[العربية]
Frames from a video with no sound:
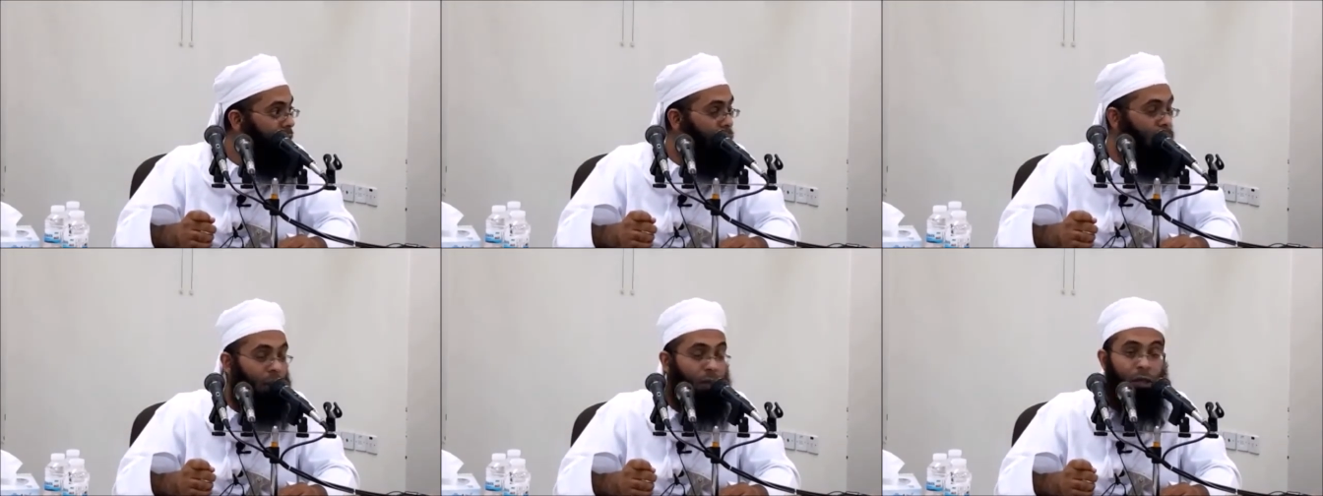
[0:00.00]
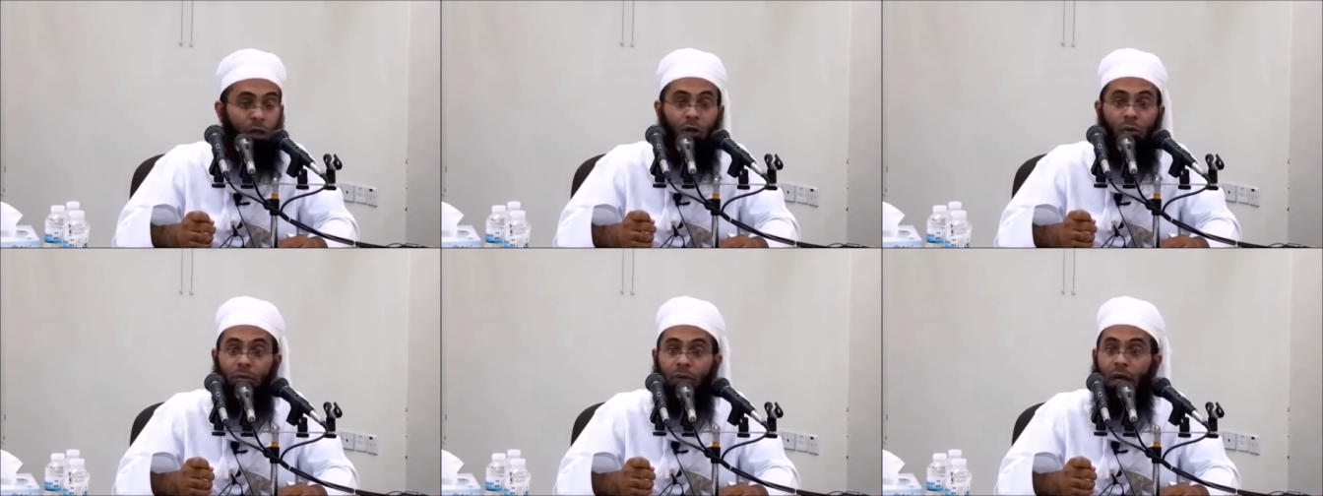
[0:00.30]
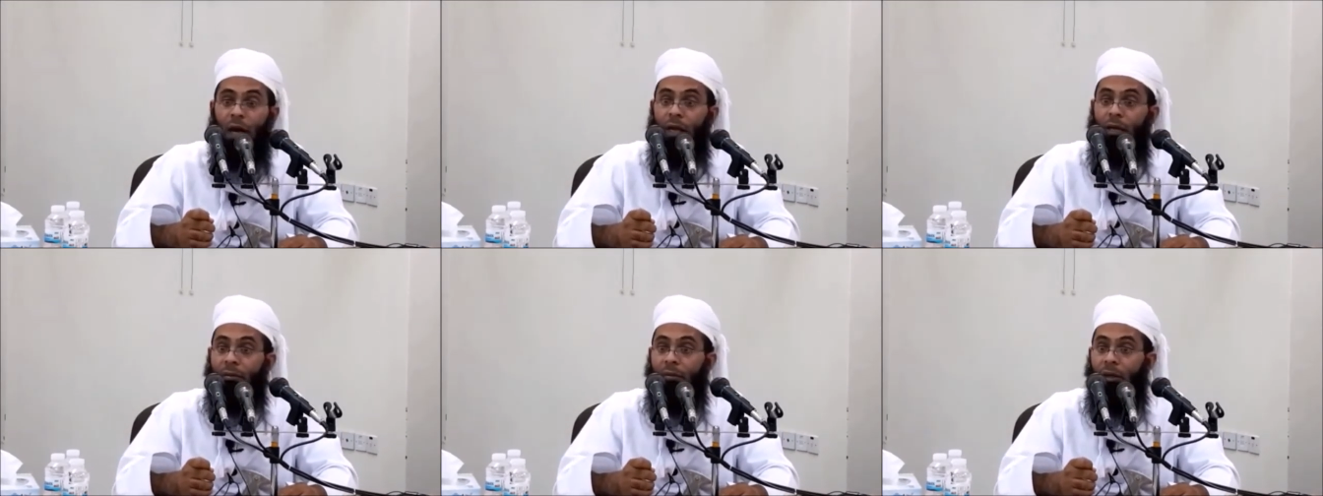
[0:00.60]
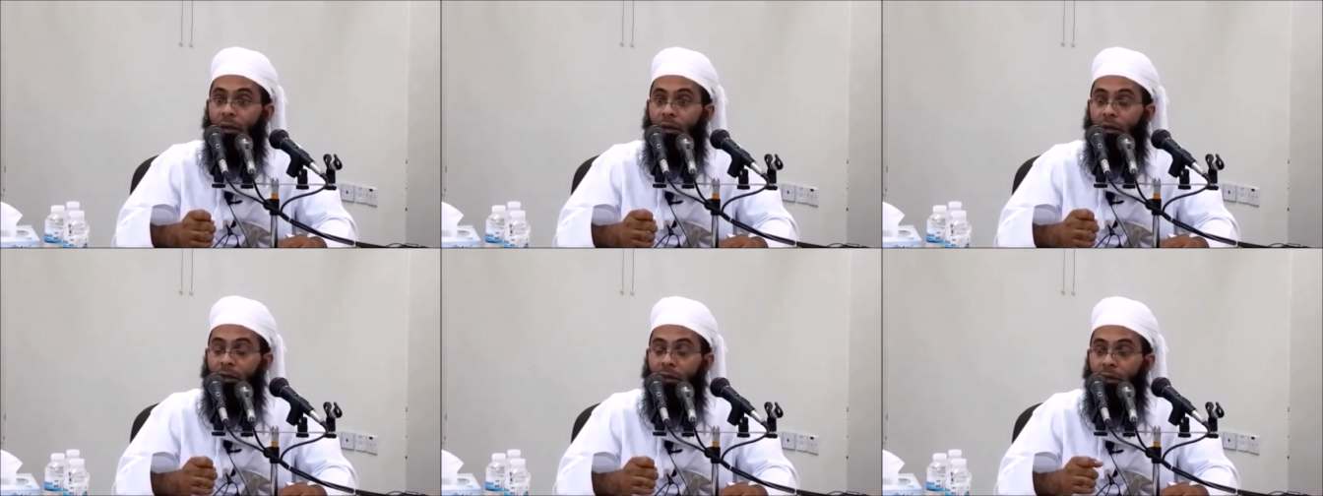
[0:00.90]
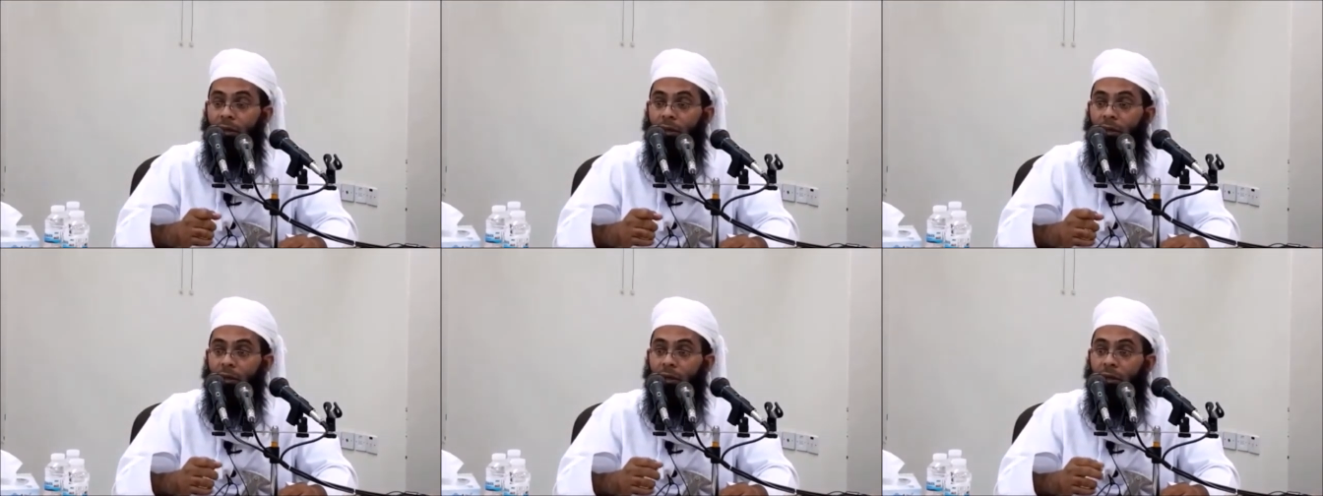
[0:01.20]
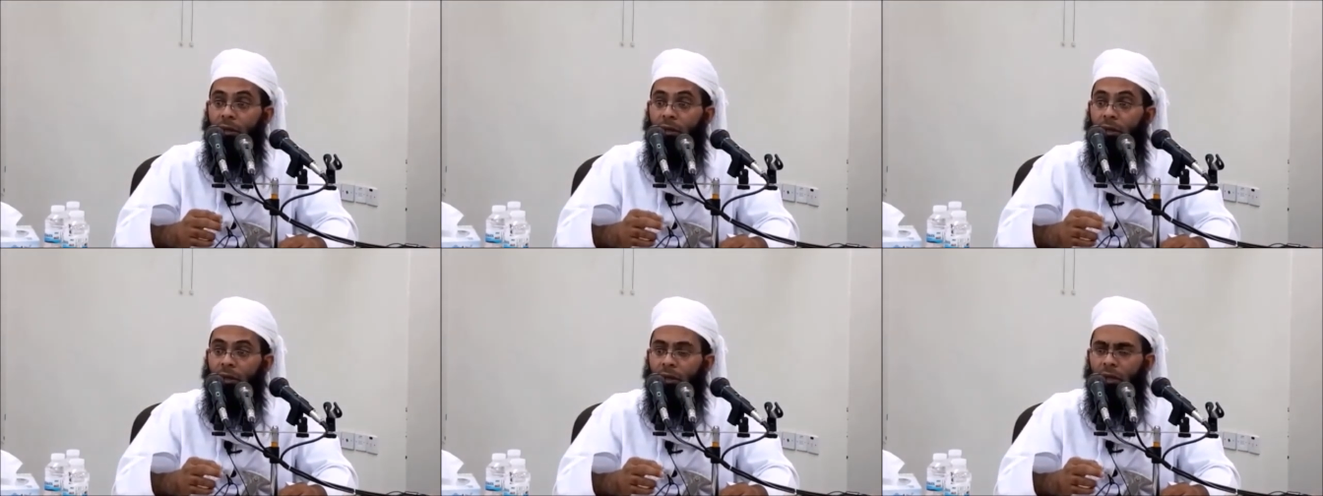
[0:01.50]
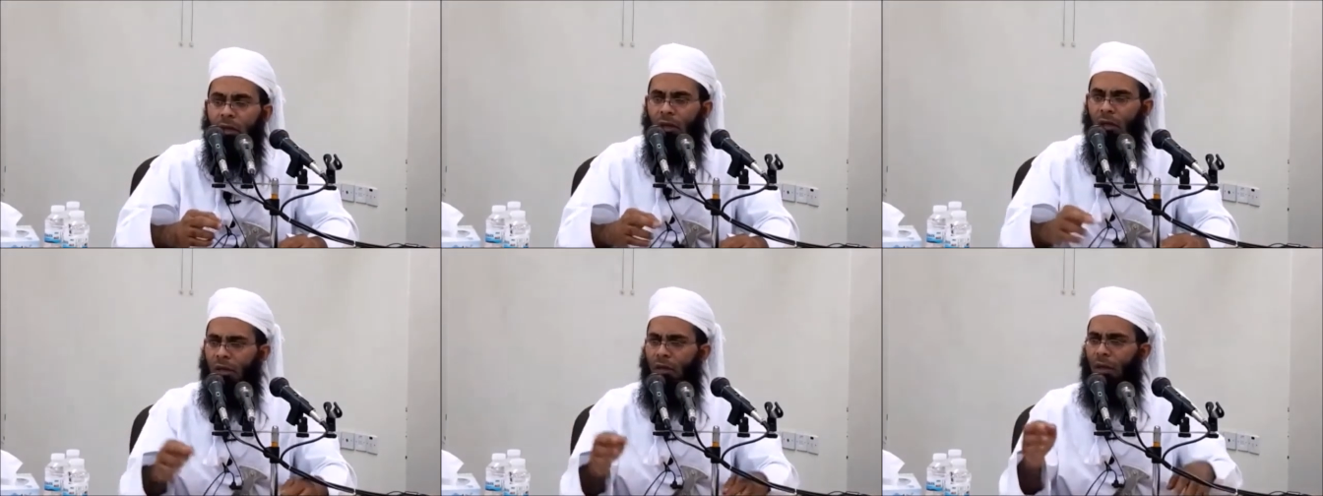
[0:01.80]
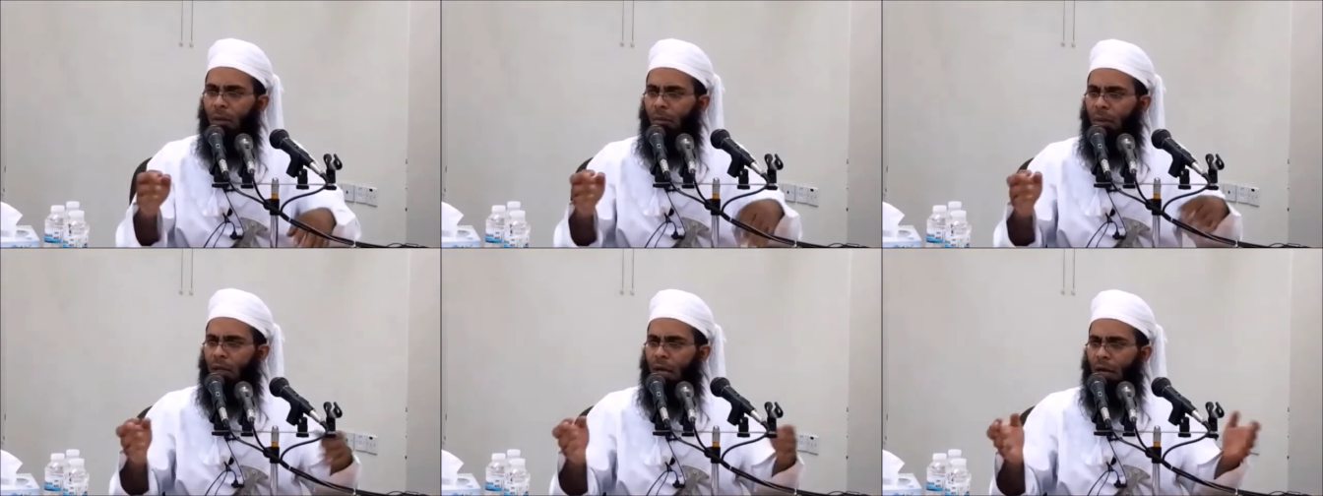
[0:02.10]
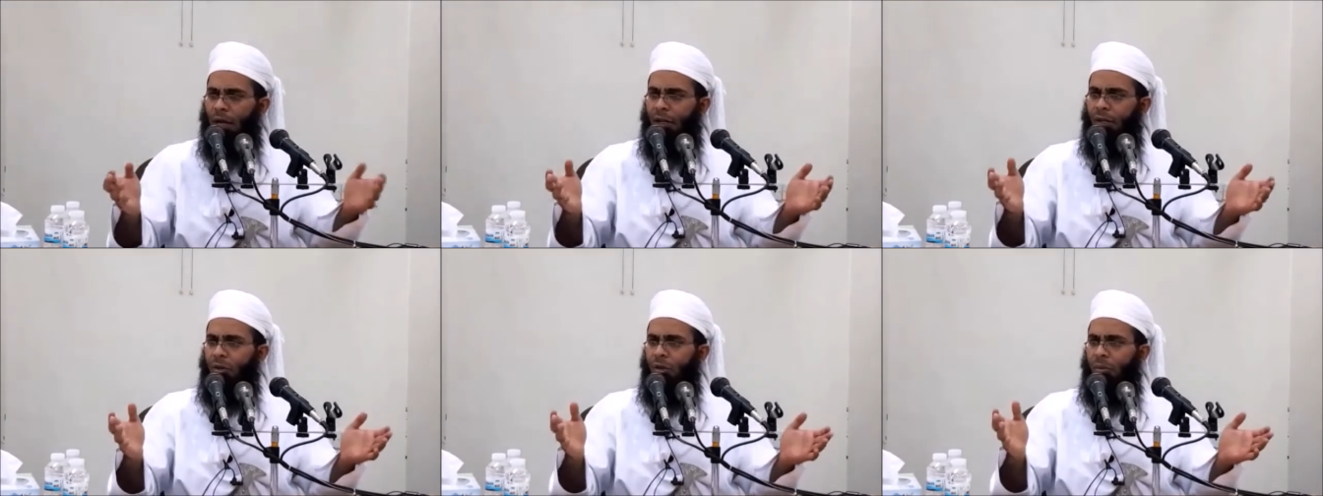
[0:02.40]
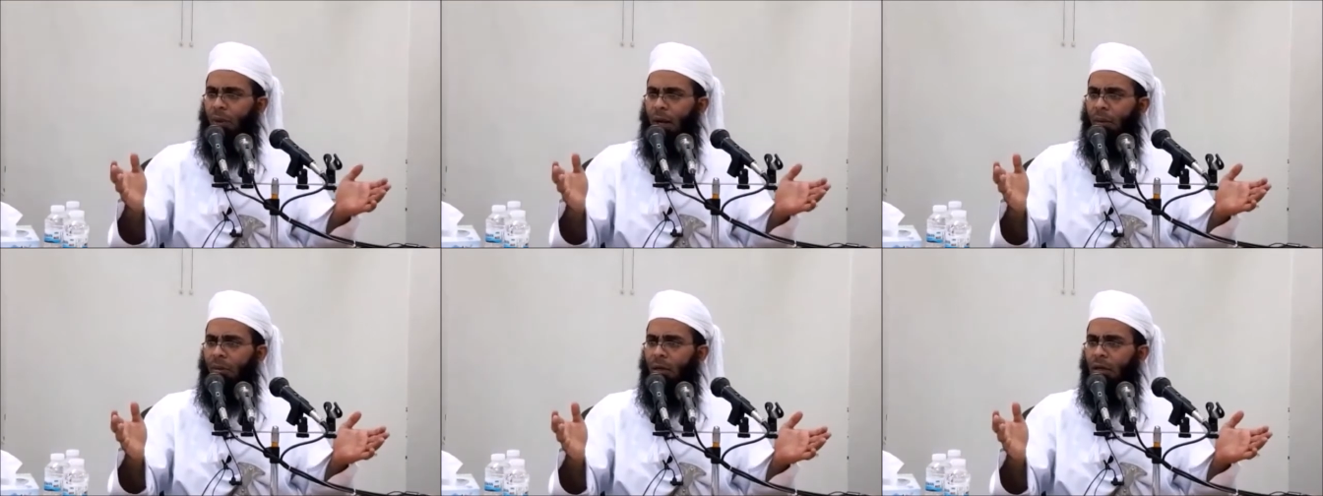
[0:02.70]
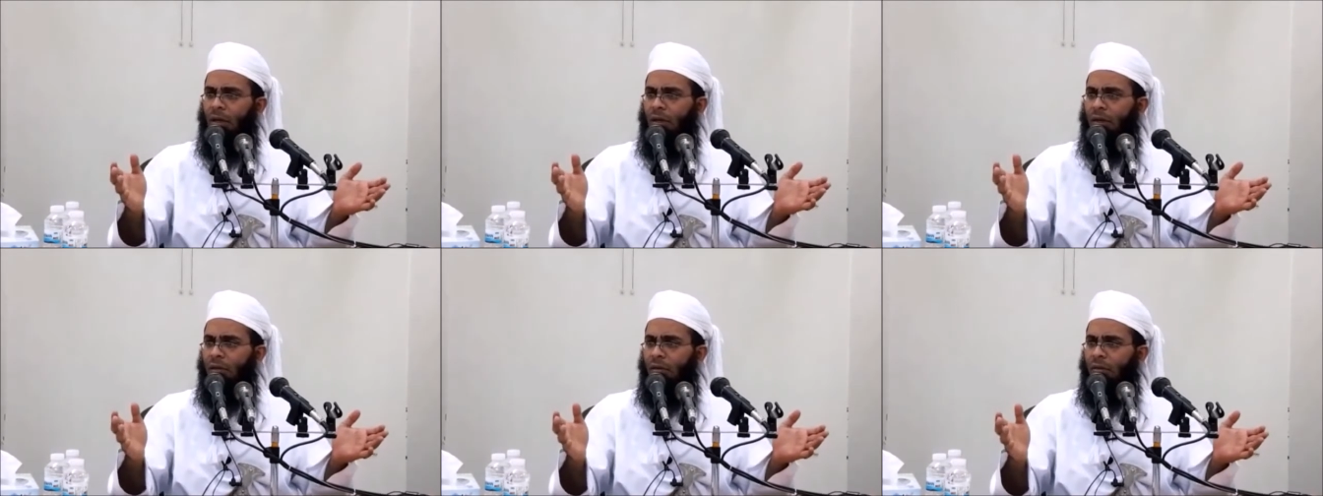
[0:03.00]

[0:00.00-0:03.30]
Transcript: وأنهم دائما إذا ما كان عندهم عمل